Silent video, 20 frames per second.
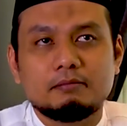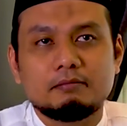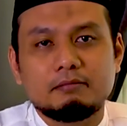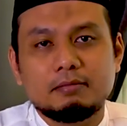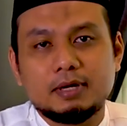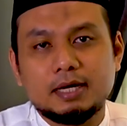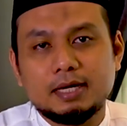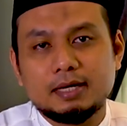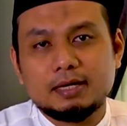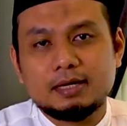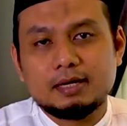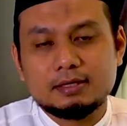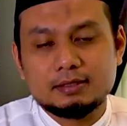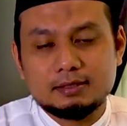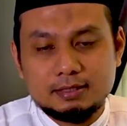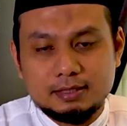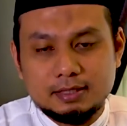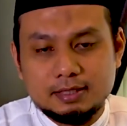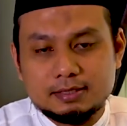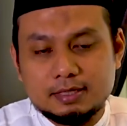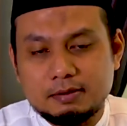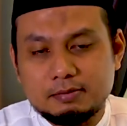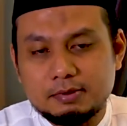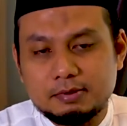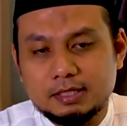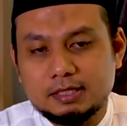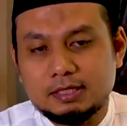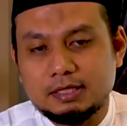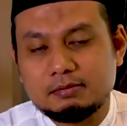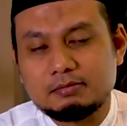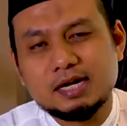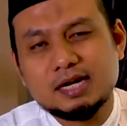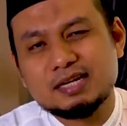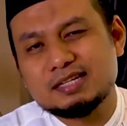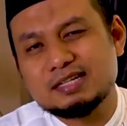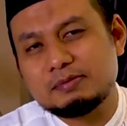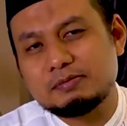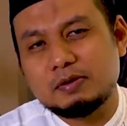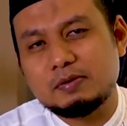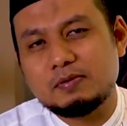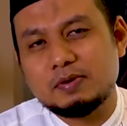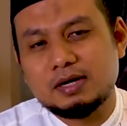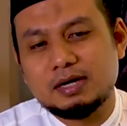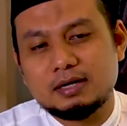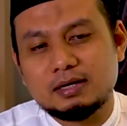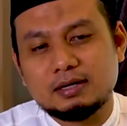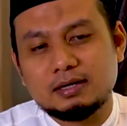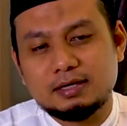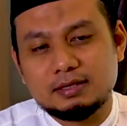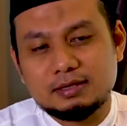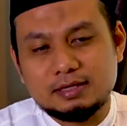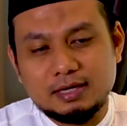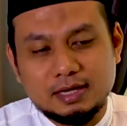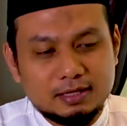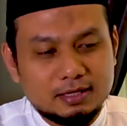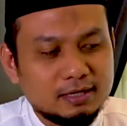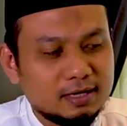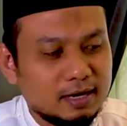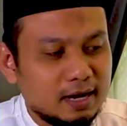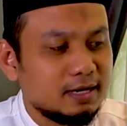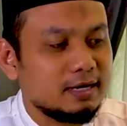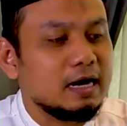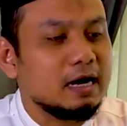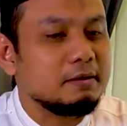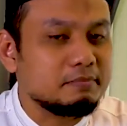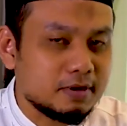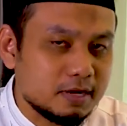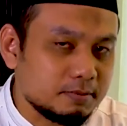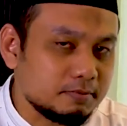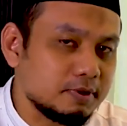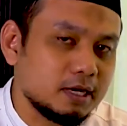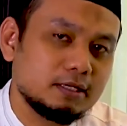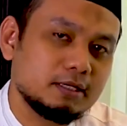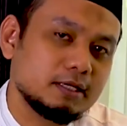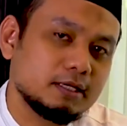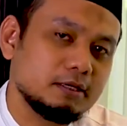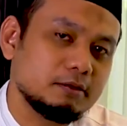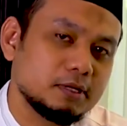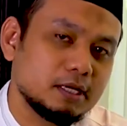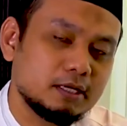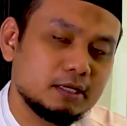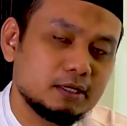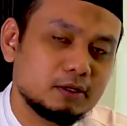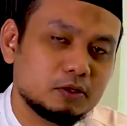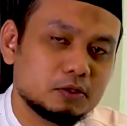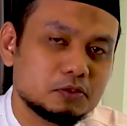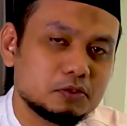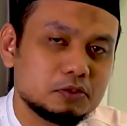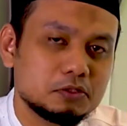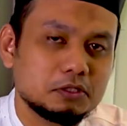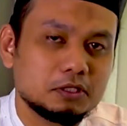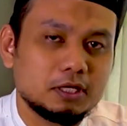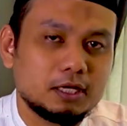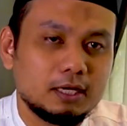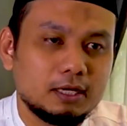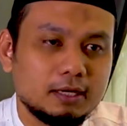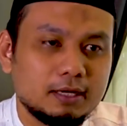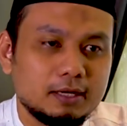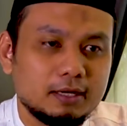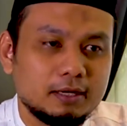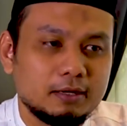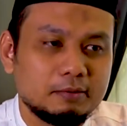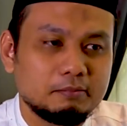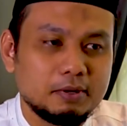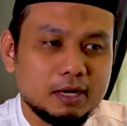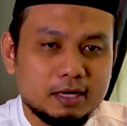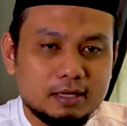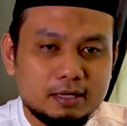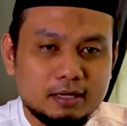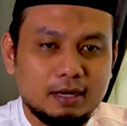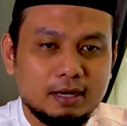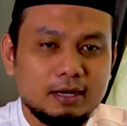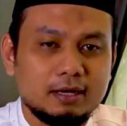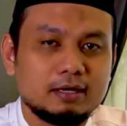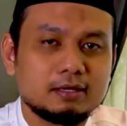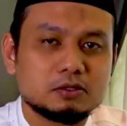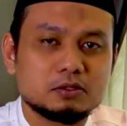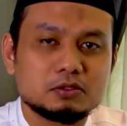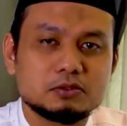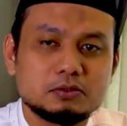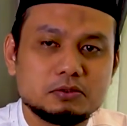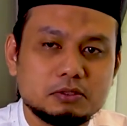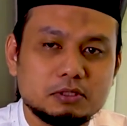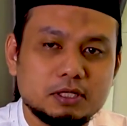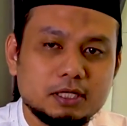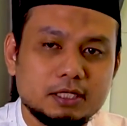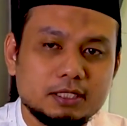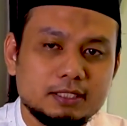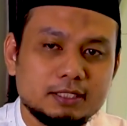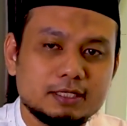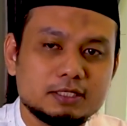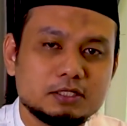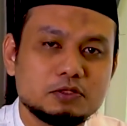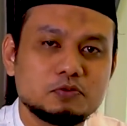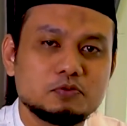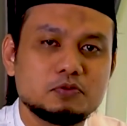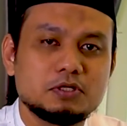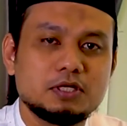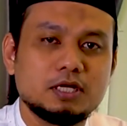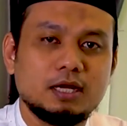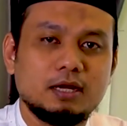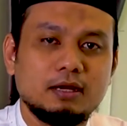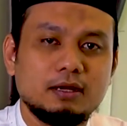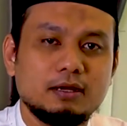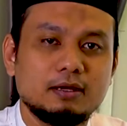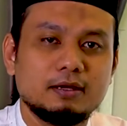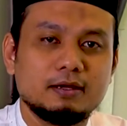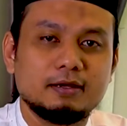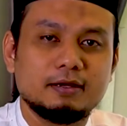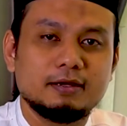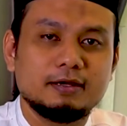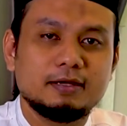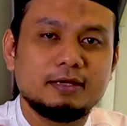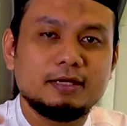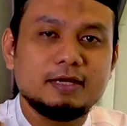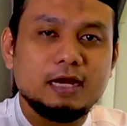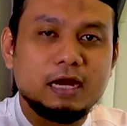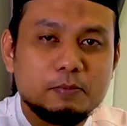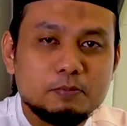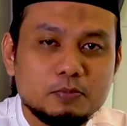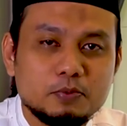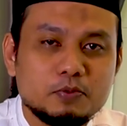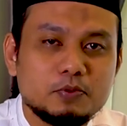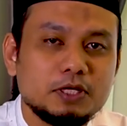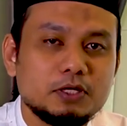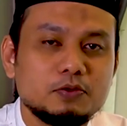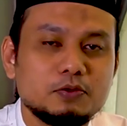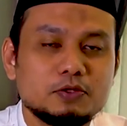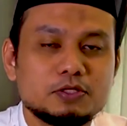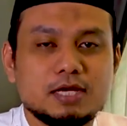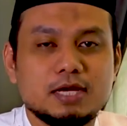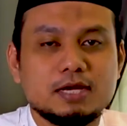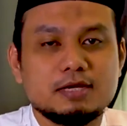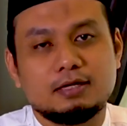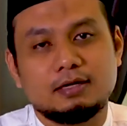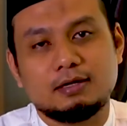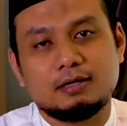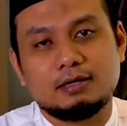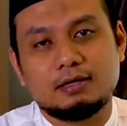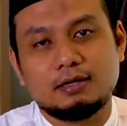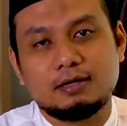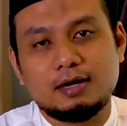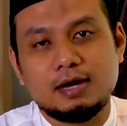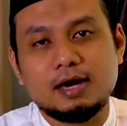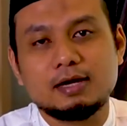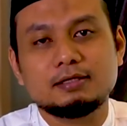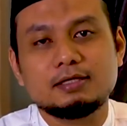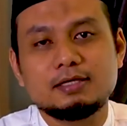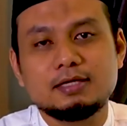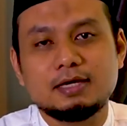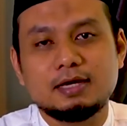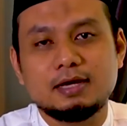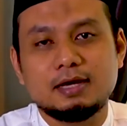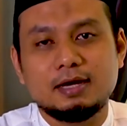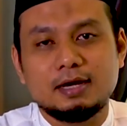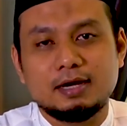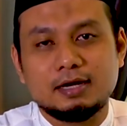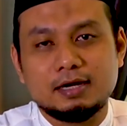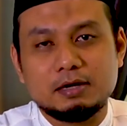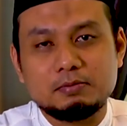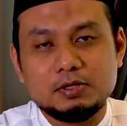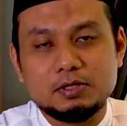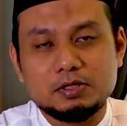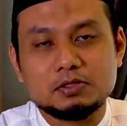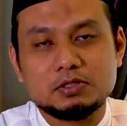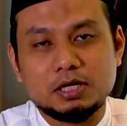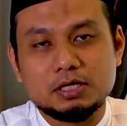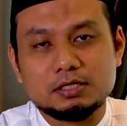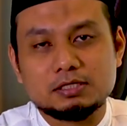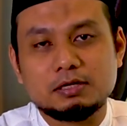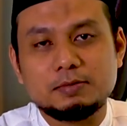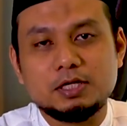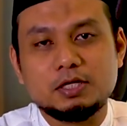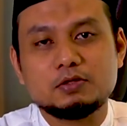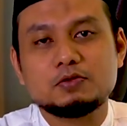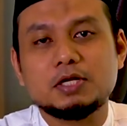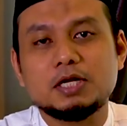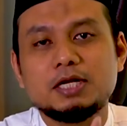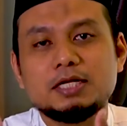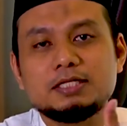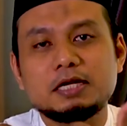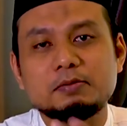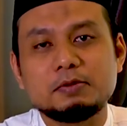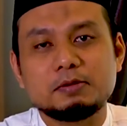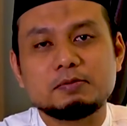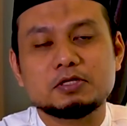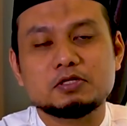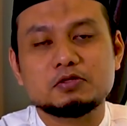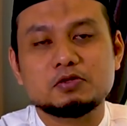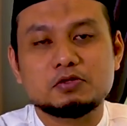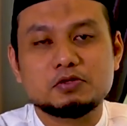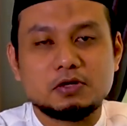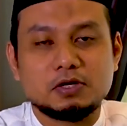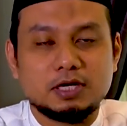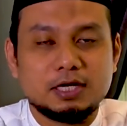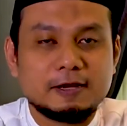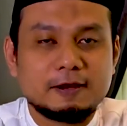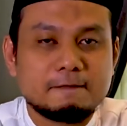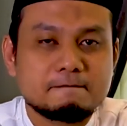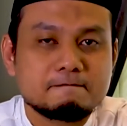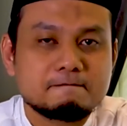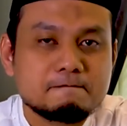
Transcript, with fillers: mereka ketika sahabat ini merasa bahwa kita ini nggak ada apa-apanya dibanding Rasulullah Padahal Rasulullah ini kan sudah diampuni dosanya. Artinya Nabi SAW ini sudah dijamin masuk surga.